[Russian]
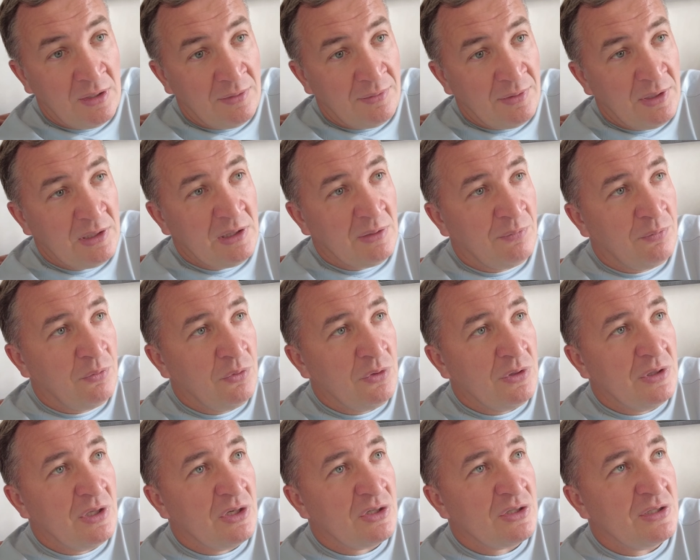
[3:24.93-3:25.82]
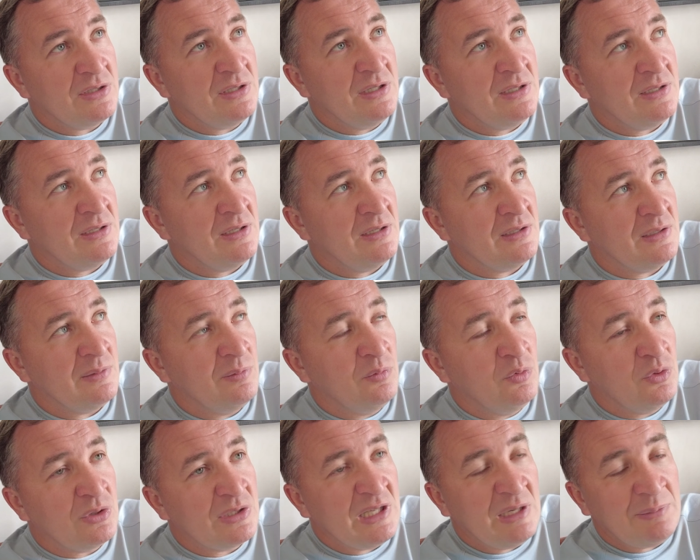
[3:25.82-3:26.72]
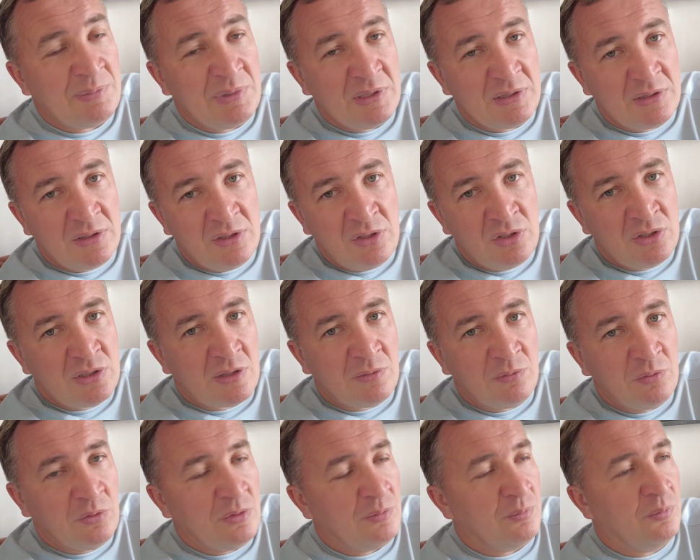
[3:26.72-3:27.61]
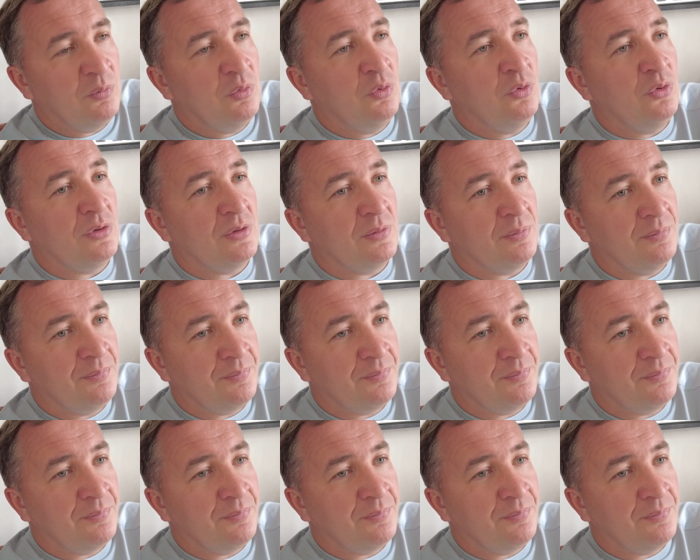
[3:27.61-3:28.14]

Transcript: На этом фоне даже здесь, если будет цена 5 тысяч, все равно будет,